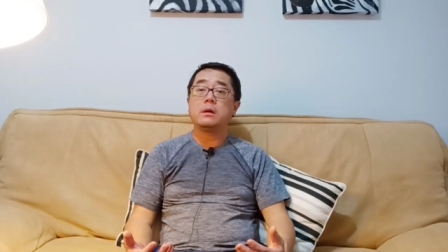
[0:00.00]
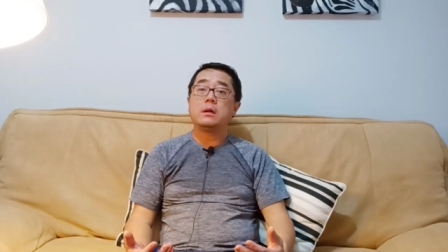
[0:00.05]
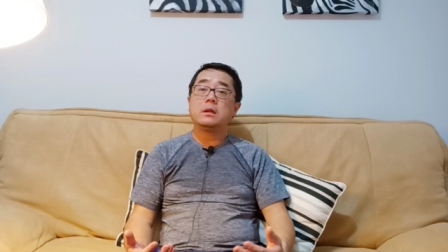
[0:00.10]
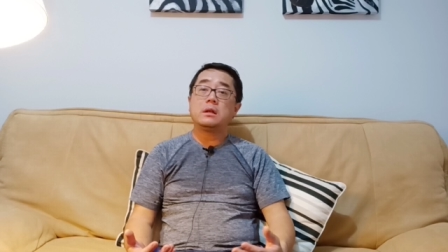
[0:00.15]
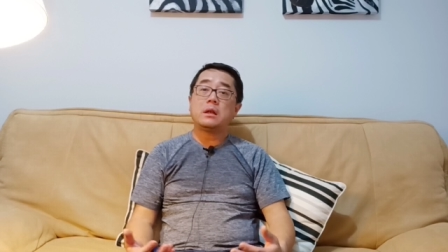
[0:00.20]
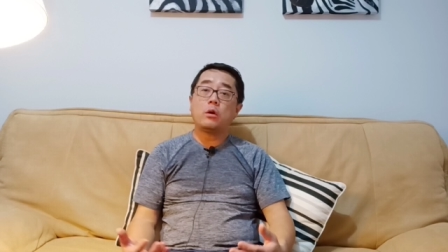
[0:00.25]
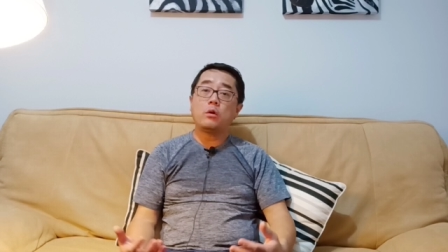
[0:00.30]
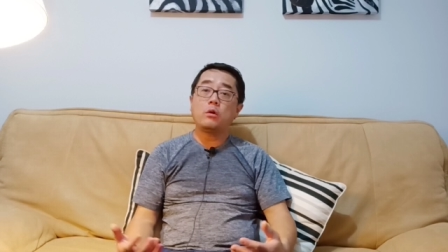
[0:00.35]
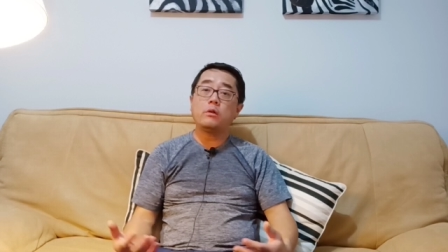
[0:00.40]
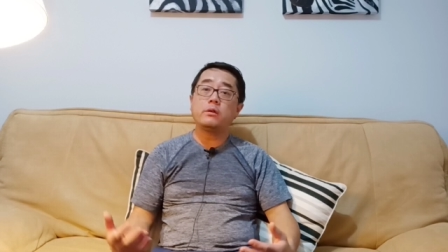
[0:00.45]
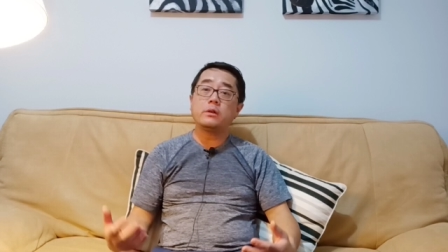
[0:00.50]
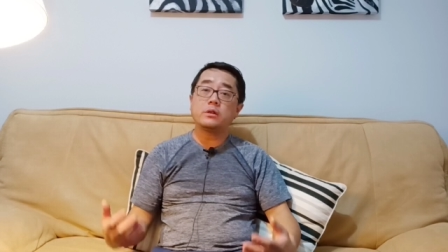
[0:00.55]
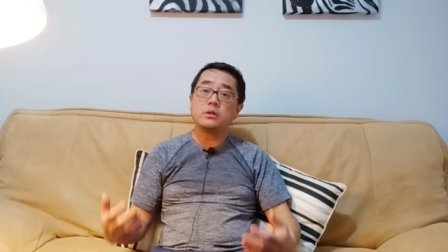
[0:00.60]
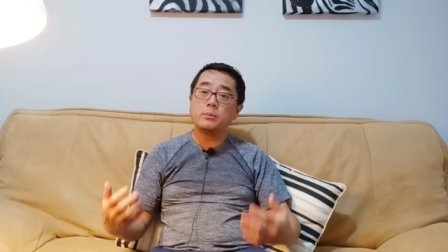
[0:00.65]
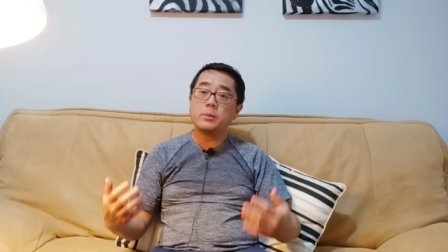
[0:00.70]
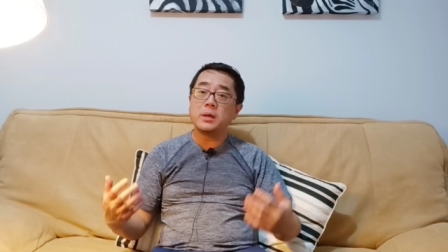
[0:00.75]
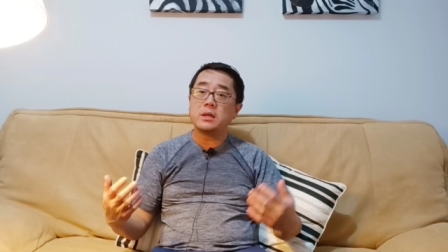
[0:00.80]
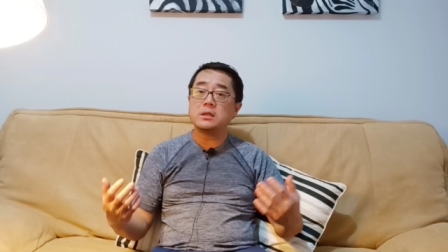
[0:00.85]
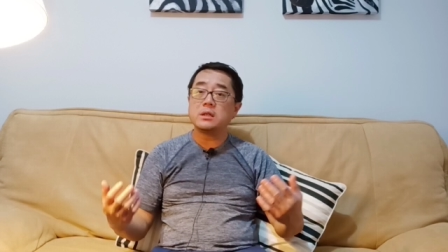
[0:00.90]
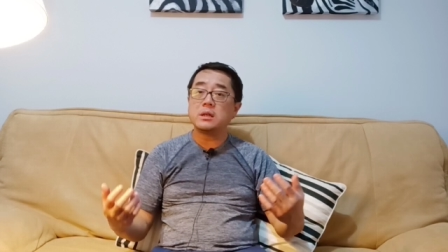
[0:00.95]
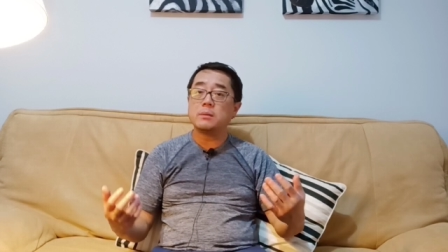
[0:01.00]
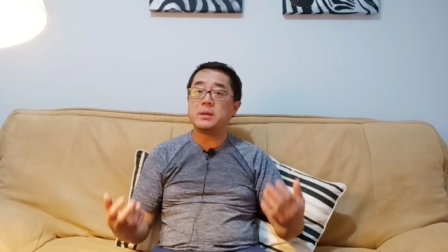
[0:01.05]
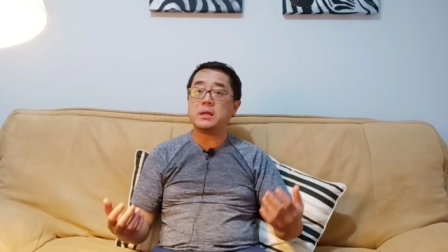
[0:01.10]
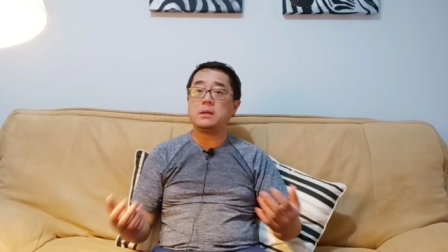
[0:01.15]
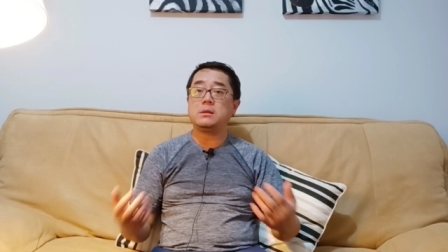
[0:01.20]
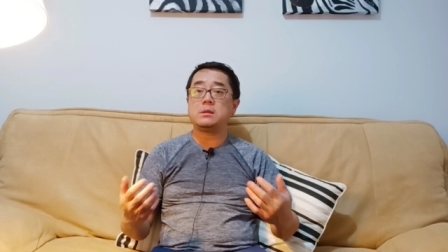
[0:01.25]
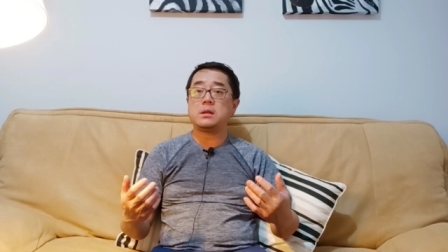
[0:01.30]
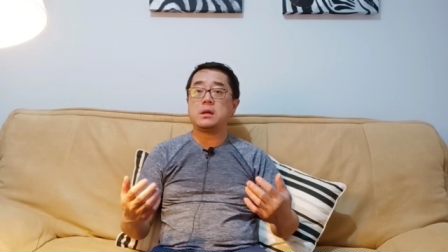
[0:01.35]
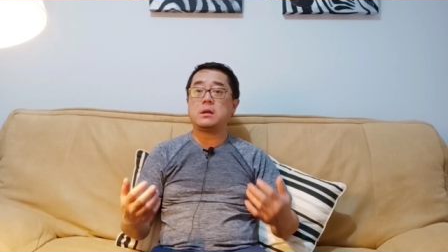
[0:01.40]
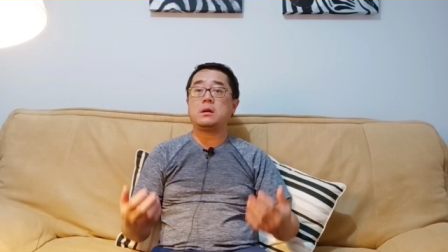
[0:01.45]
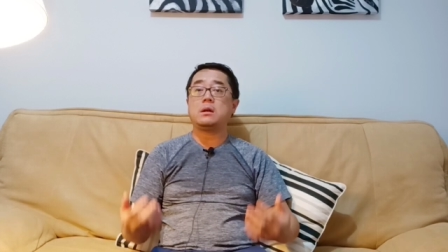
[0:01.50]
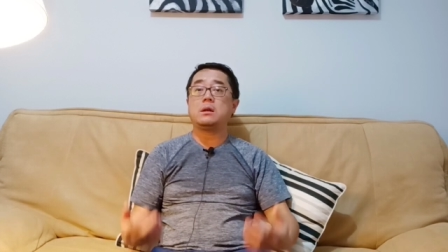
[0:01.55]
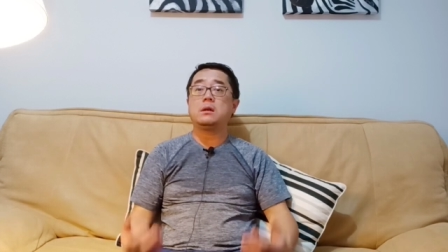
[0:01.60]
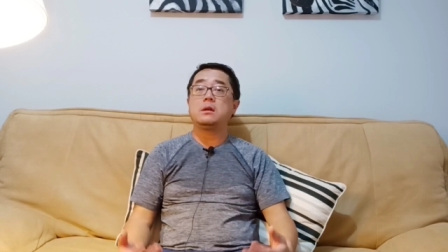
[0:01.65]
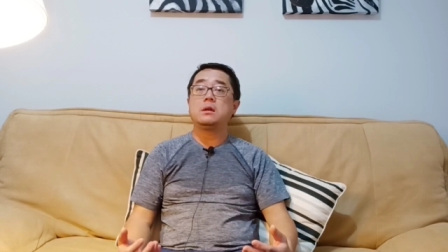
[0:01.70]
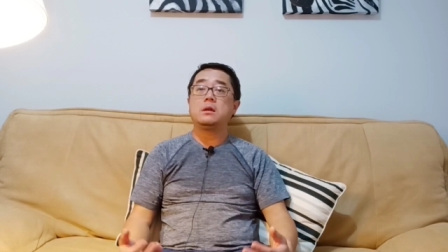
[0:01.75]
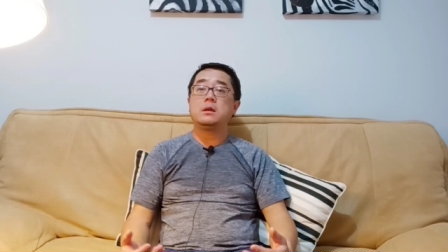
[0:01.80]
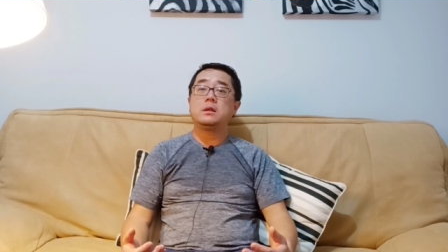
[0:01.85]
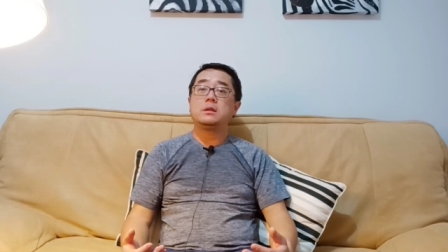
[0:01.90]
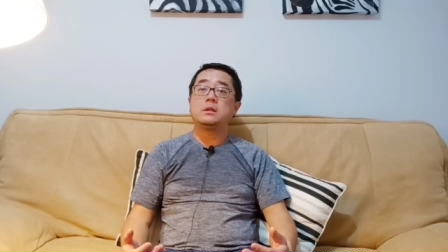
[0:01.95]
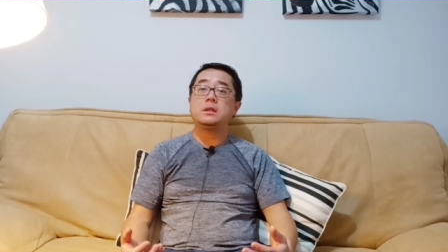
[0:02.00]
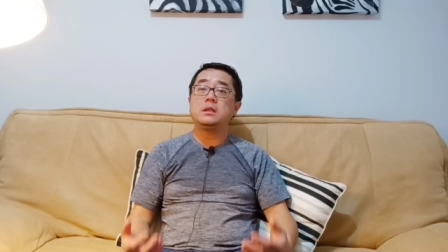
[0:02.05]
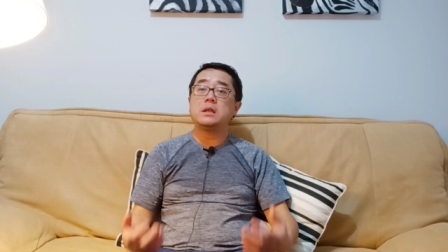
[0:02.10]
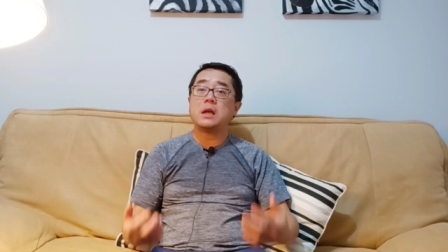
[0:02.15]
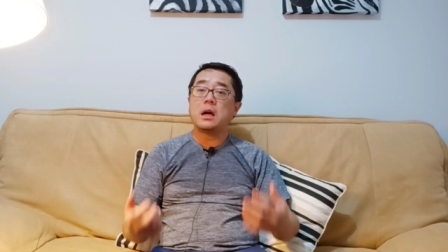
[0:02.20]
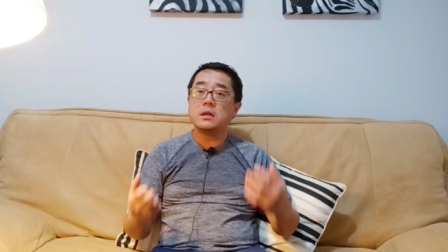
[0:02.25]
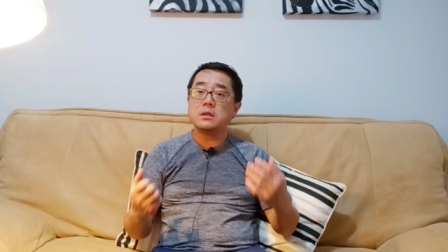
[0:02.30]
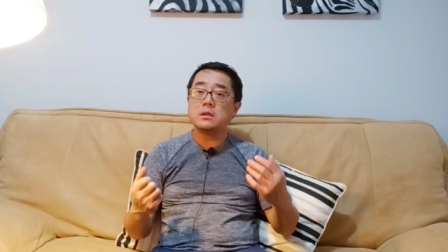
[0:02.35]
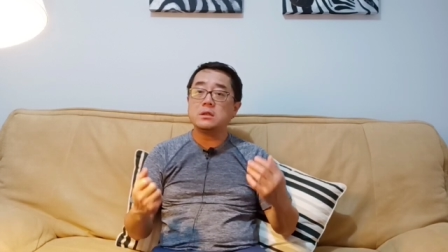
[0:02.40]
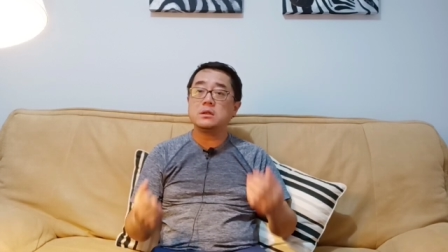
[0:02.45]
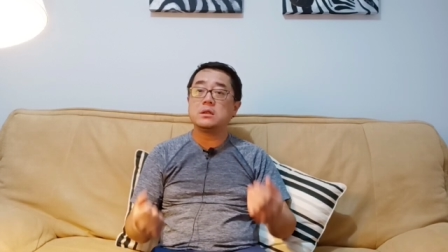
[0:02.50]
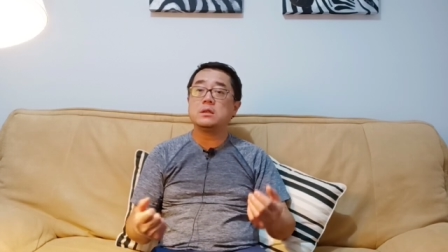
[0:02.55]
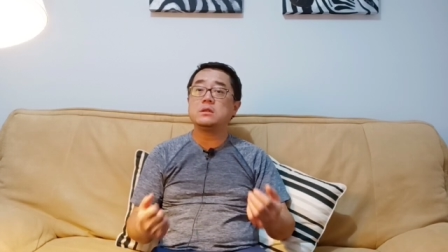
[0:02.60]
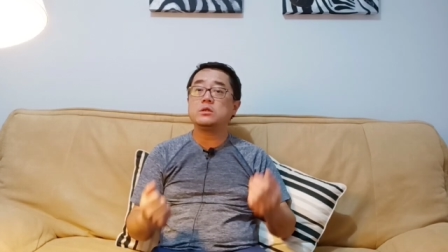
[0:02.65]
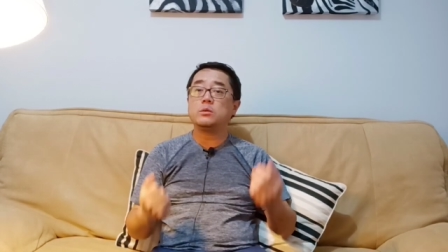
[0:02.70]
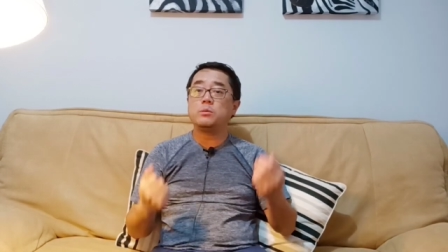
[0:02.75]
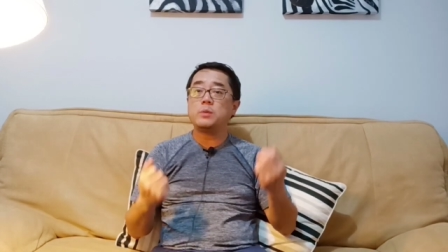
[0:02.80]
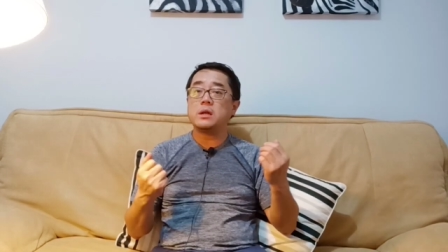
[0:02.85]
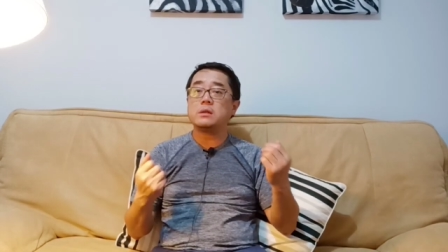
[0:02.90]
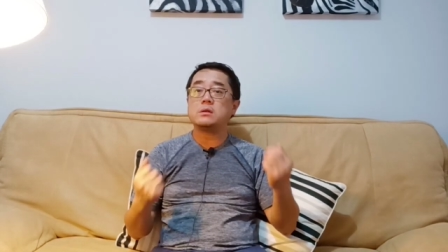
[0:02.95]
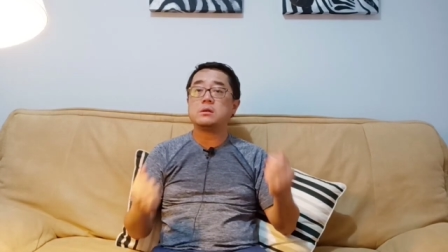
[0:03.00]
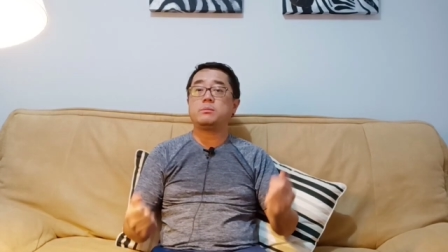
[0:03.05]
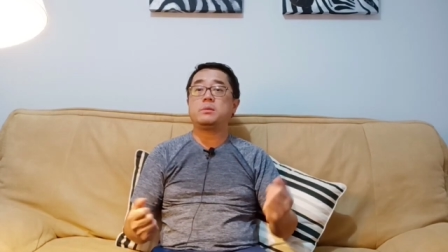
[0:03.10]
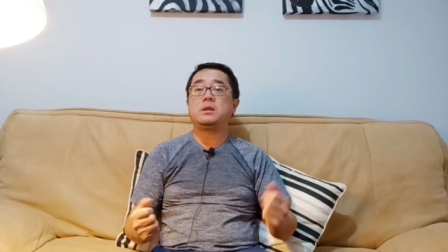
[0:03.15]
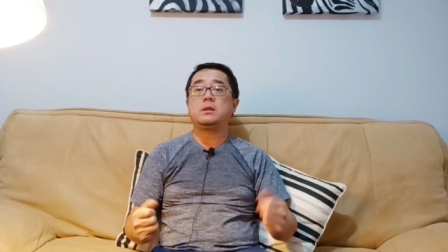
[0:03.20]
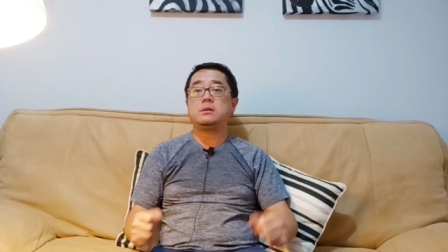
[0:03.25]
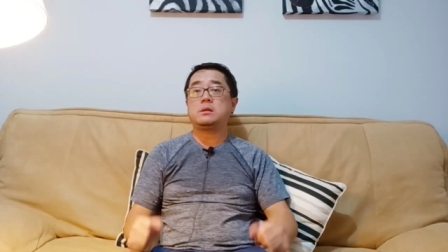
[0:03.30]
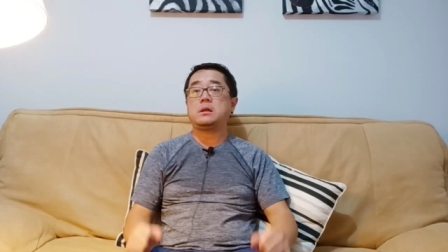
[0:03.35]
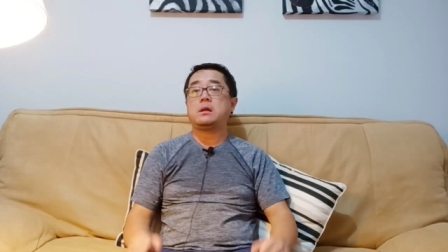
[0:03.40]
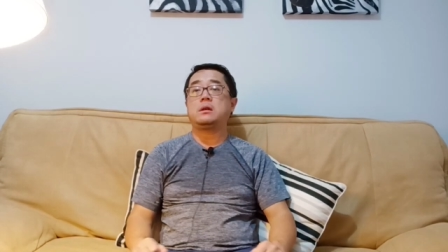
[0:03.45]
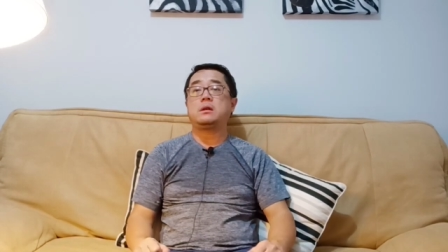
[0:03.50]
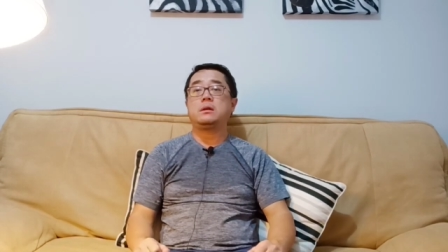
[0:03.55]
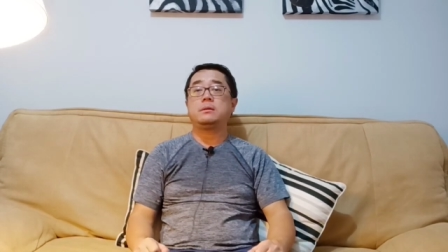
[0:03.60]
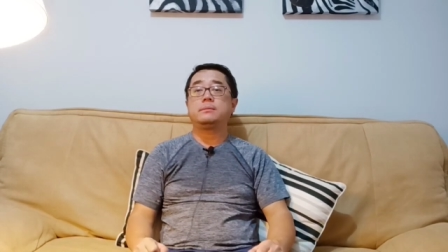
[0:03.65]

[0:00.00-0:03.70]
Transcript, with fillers: 他恢复了就变成一个屏障了，这阳性人就变成屏障了，